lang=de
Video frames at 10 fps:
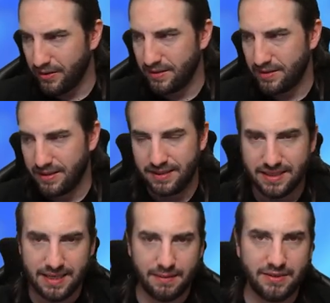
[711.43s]
Und äh,
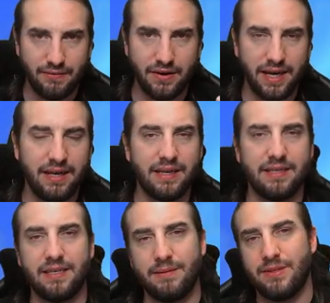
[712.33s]
das haben sie verändert,
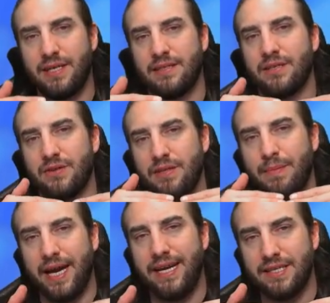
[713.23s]
indem sie jetzt aus dem
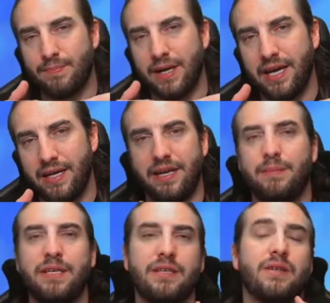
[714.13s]
einen einen Spline in der
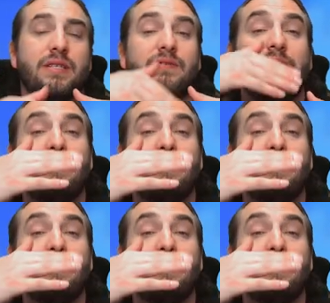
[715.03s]
Mitte noch zwei